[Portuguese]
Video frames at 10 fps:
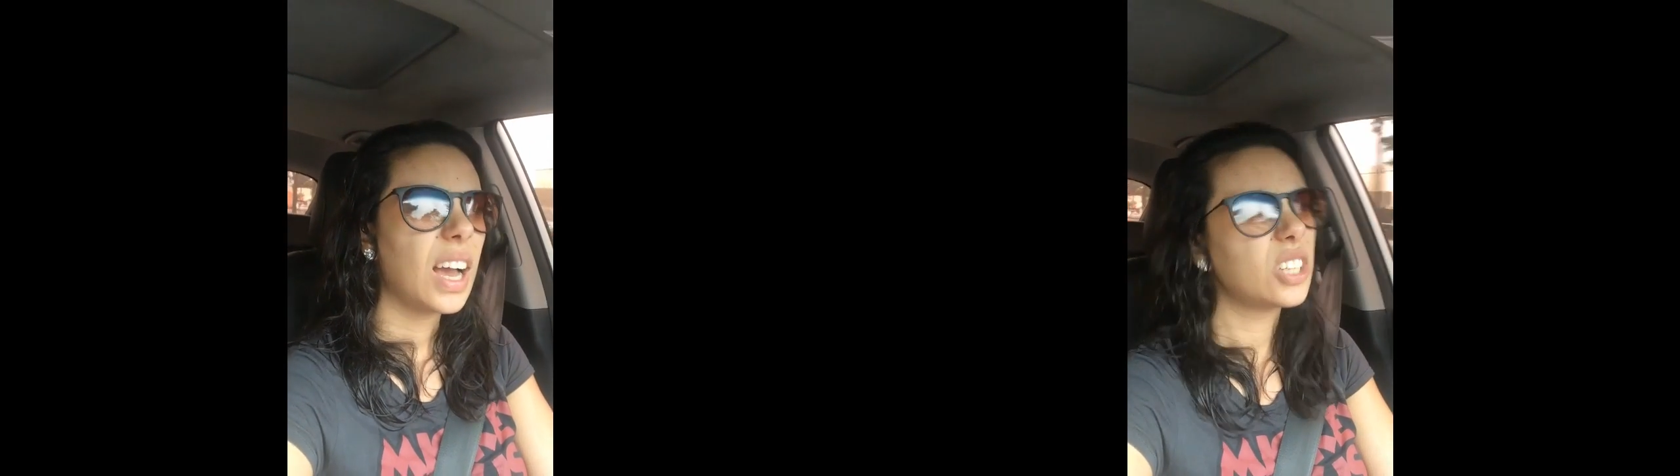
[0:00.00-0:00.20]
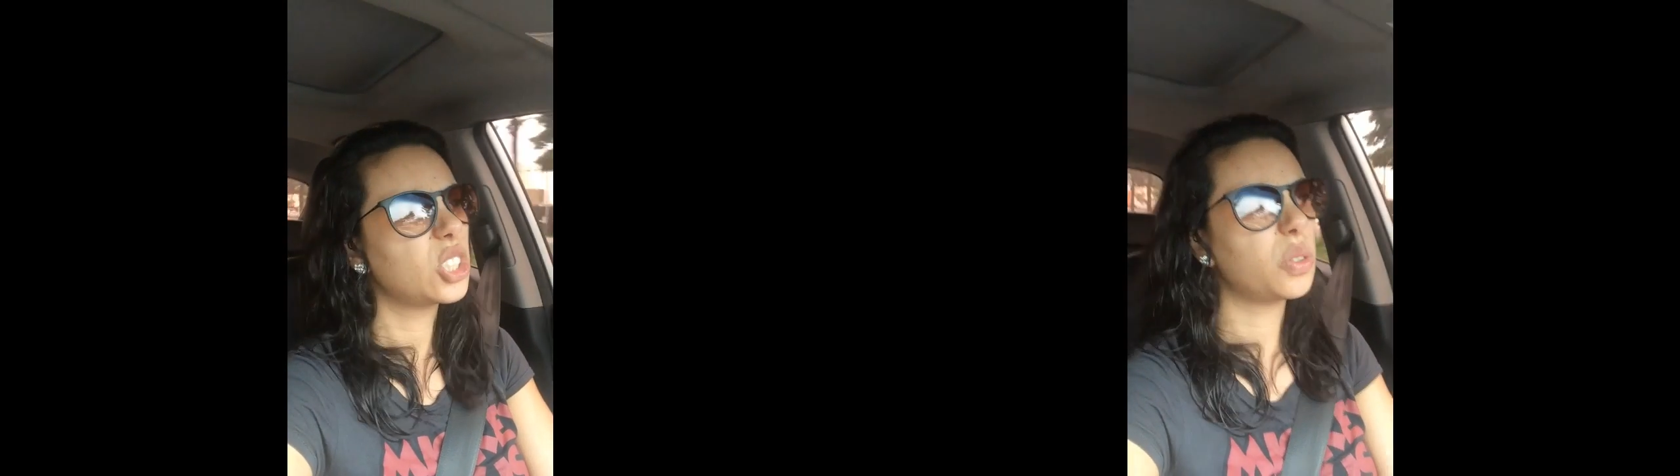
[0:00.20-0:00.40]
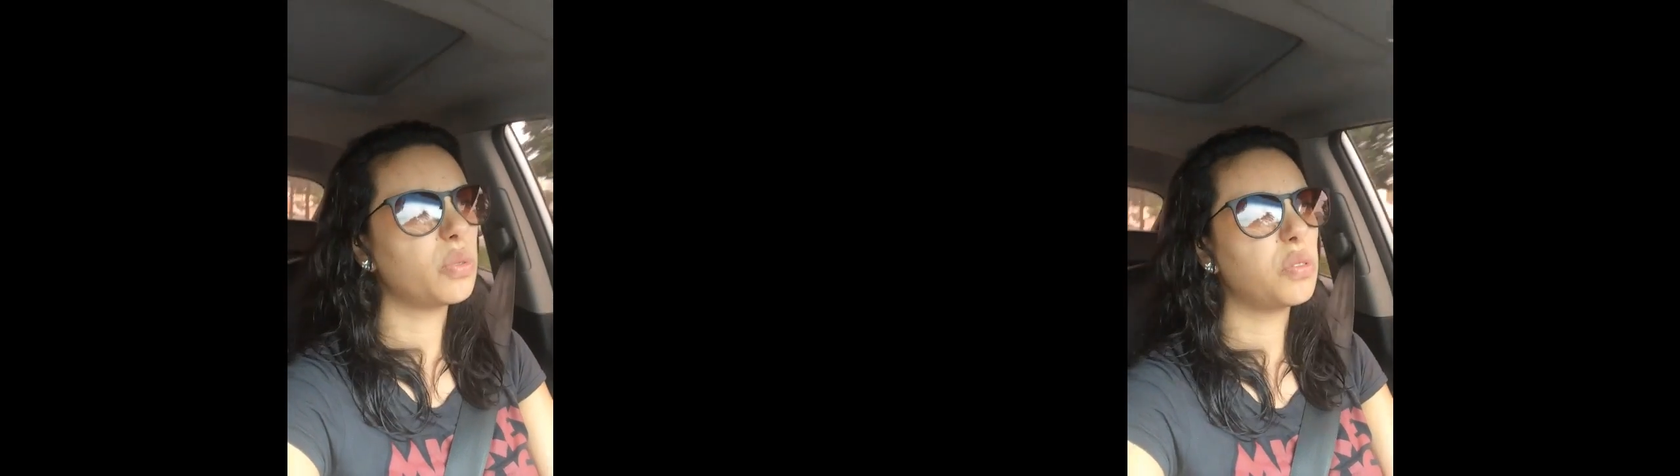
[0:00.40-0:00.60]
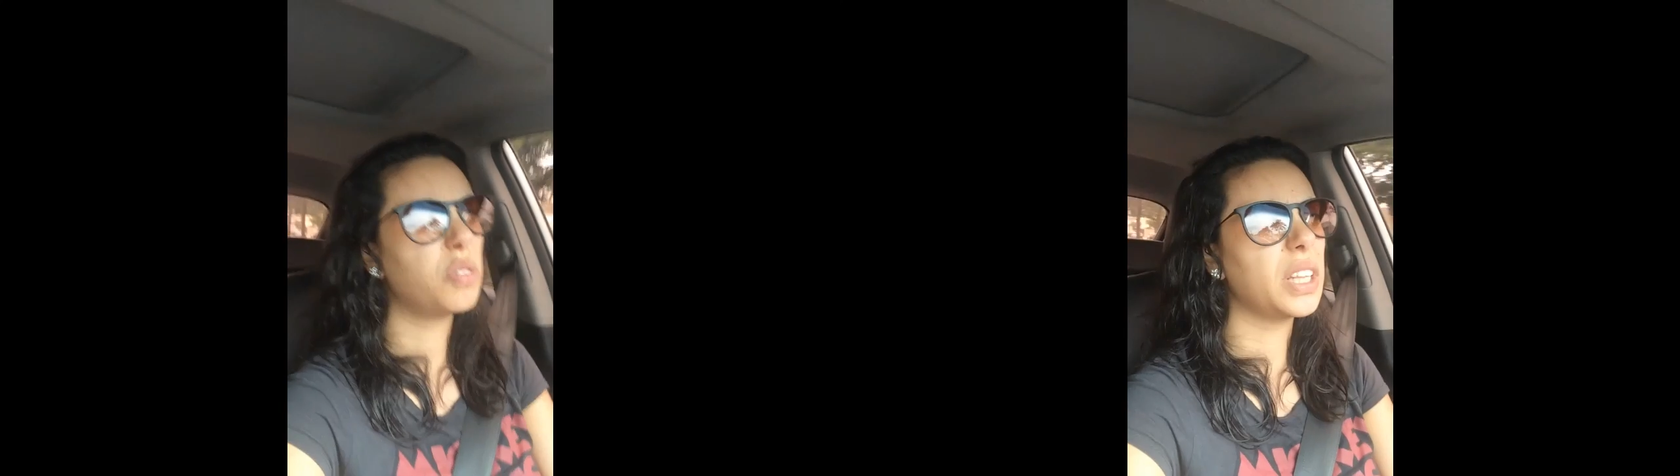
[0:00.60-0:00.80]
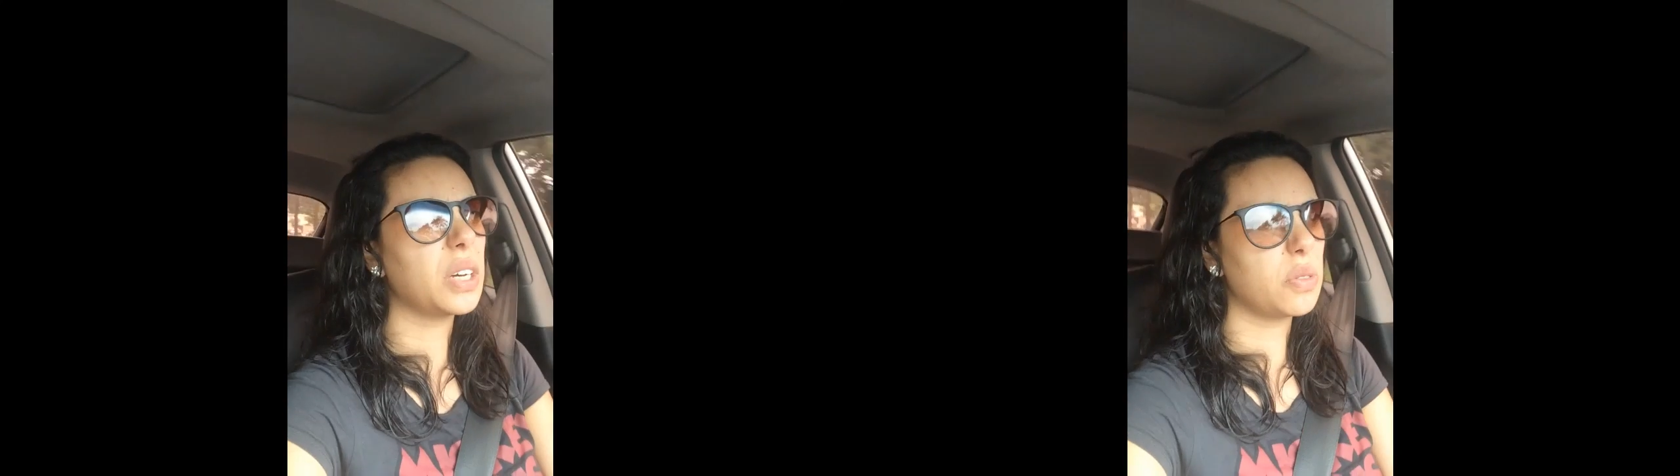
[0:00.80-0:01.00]
Acho que eu não vou
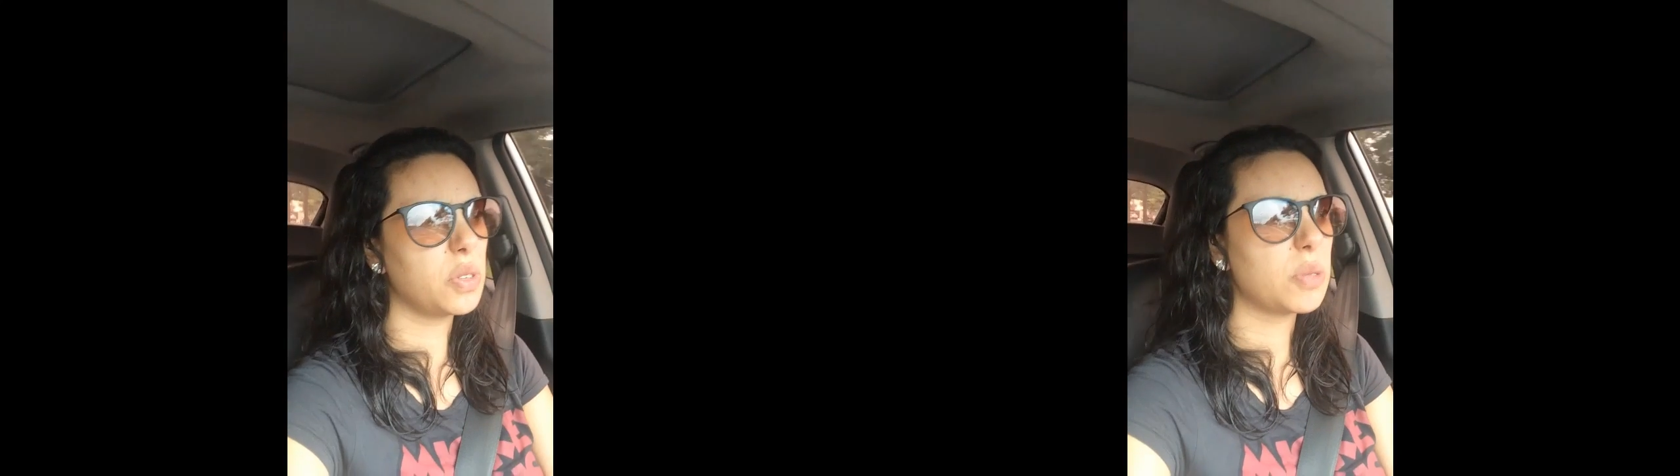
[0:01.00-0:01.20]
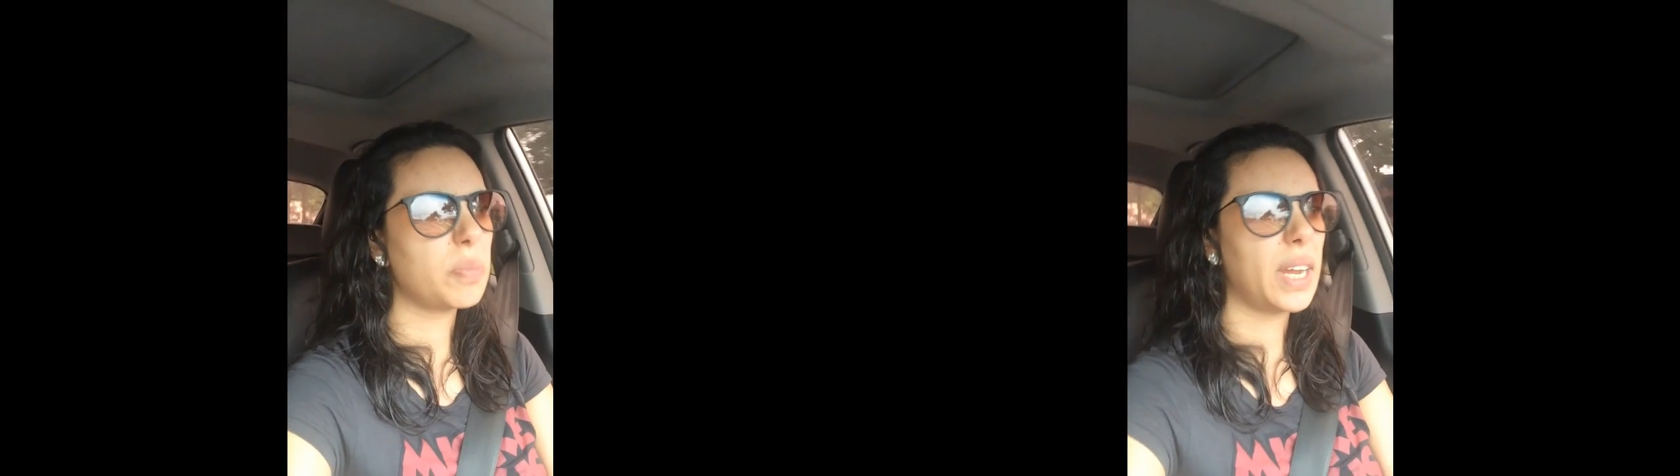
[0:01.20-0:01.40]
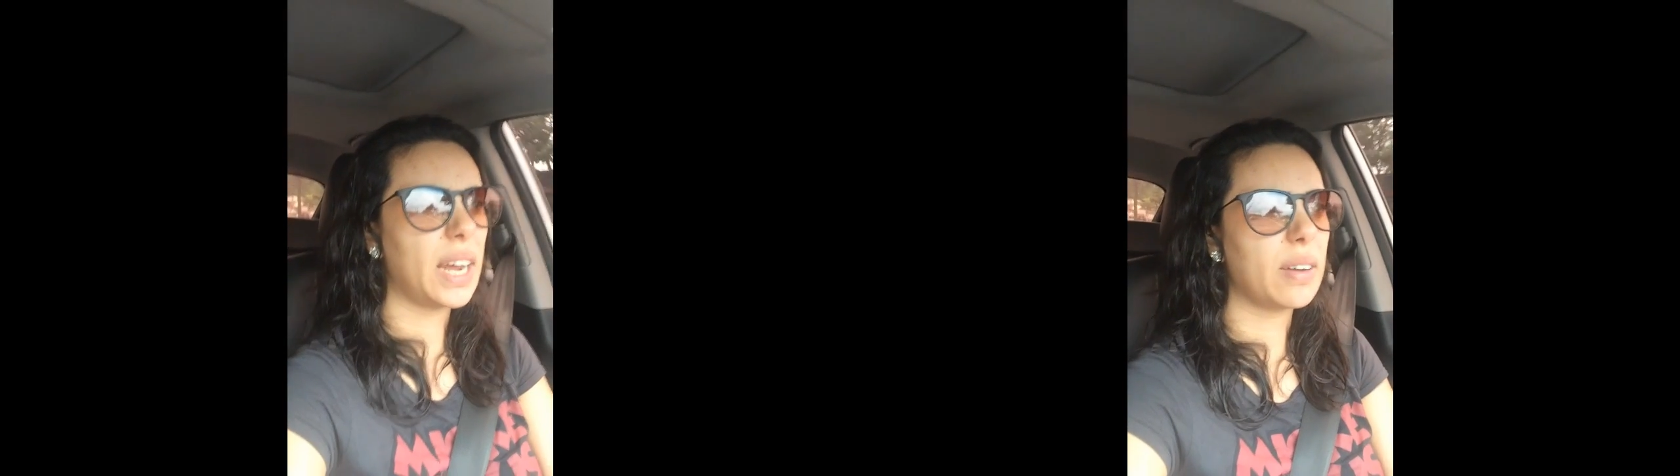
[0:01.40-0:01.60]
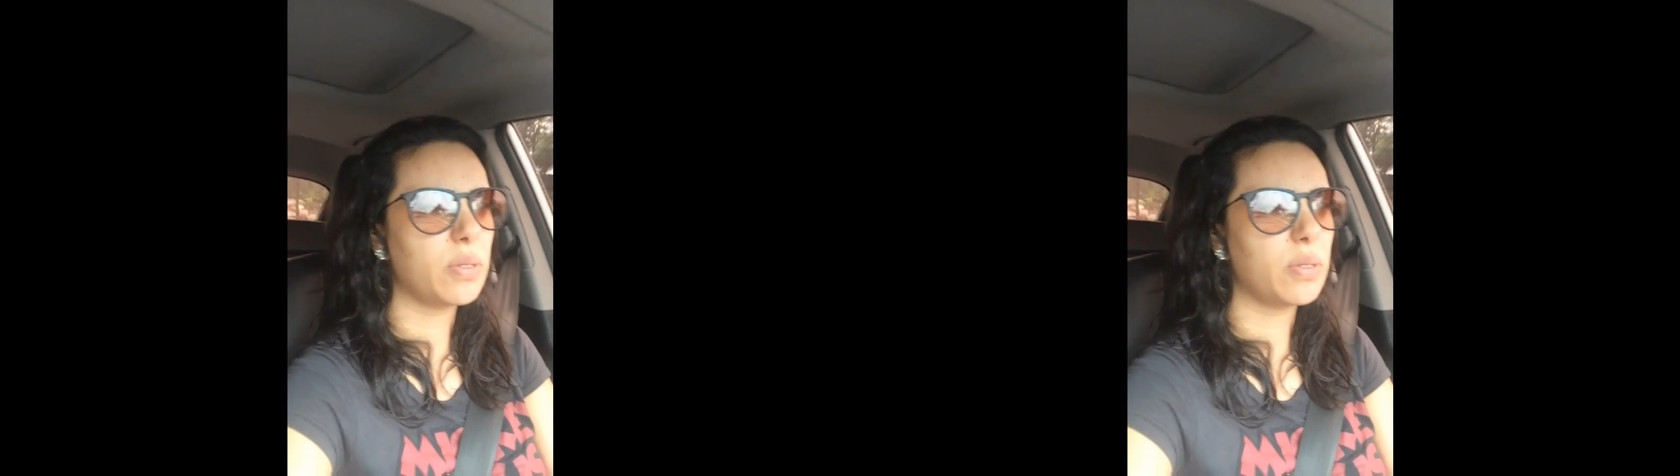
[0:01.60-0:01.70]
ver não, eu vou esperar.